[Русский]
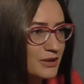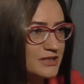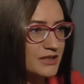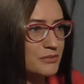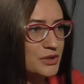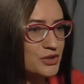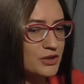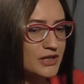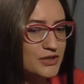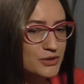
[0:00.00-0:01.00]
динамично
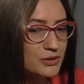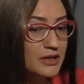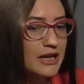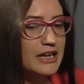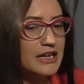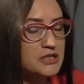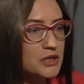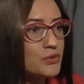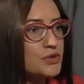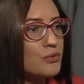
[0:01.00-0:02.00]
растет, эти
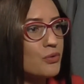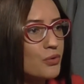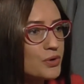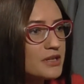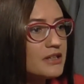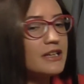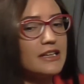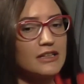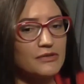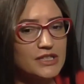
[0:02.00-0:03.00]
люди уходят и
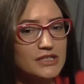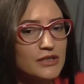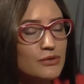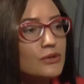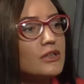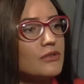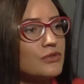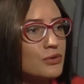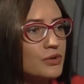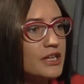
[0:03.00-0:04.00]
инвестируют в
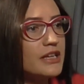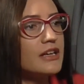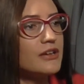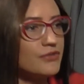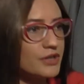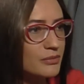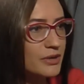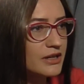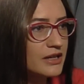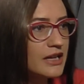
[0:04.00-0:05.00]
другие фирмы.
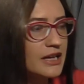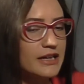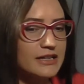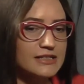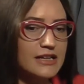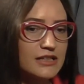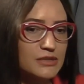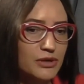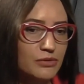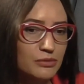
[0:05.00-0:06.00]
И казалось
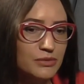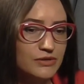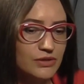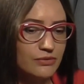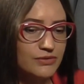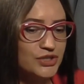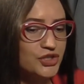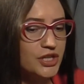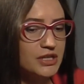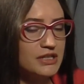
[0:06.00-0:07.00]
бы, вот мы в
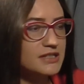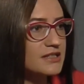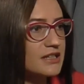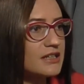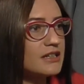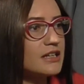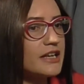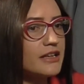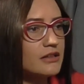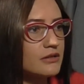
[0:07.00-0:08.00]
течение нескольких
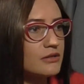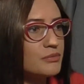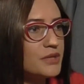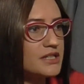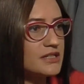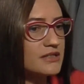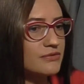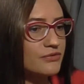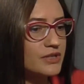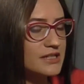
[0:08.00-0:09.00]
лет, э, месяцев
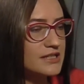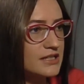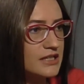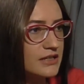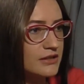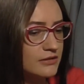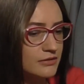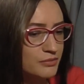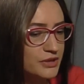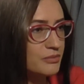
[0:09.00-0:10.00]
вырастили
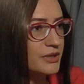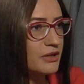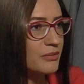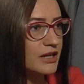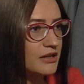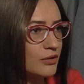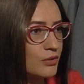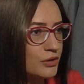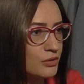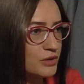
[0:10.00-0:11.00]
предпринимателей, у
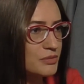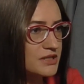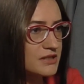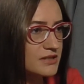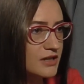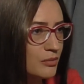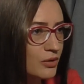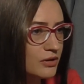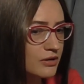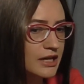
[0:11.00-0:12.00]
которых бизнес
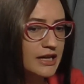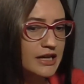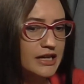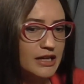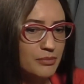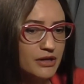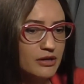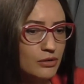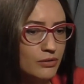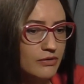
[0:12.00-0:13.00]
заработал, и мне
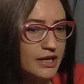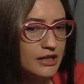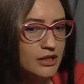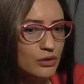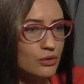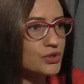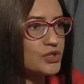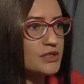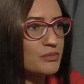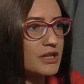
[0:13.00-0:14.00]
как руководителю
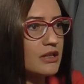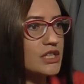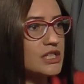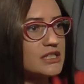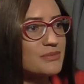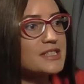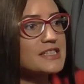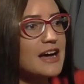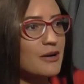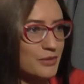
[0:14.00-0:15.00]
хочется предложить им
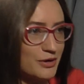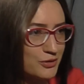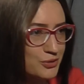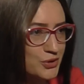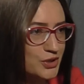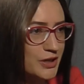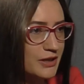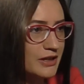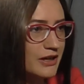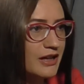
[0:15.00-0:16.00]
самое лучшее,
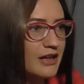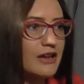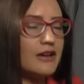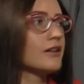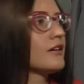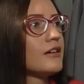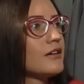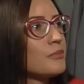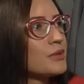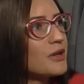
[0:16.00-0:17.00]
да? а,
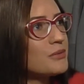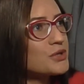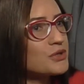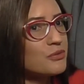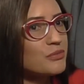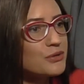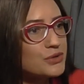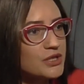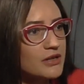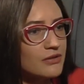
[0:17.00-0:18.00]
потому что мы
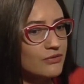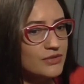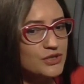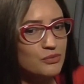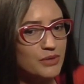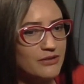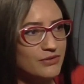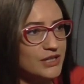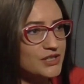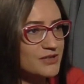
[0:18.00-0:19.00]
уже выступаем в
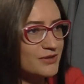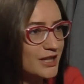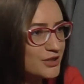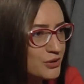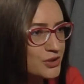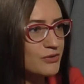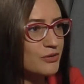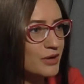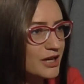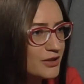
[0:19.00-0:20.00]
качестве надежного
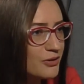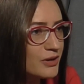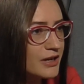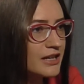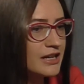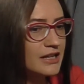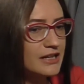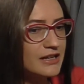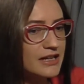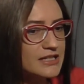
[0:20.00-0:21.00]
партнера,
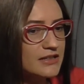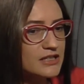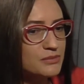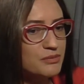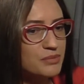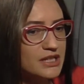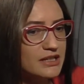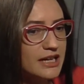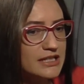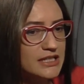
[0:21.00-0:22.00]
и хотелось бы
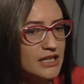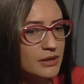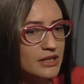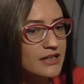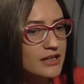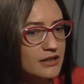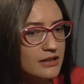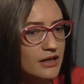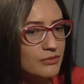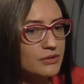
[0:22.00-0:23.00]
передать и их
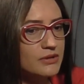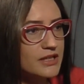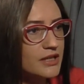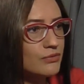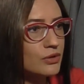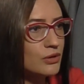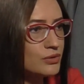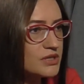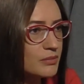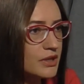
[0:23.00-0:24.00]
да, вот таким вот
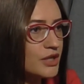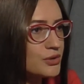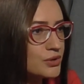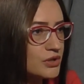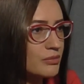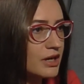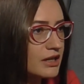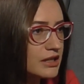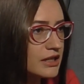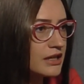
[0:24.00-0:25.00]
людям надежным, как
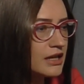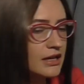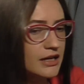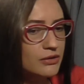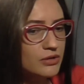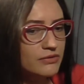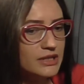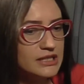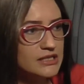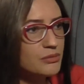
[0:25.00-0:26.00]
ты, которые в
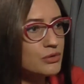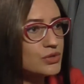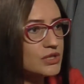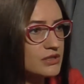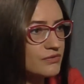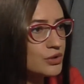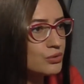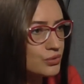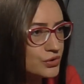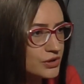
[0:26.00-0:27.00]
этой теме уже
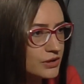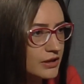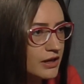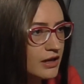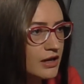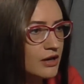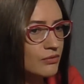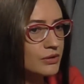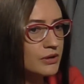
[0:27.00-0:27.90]
сведущие да, вот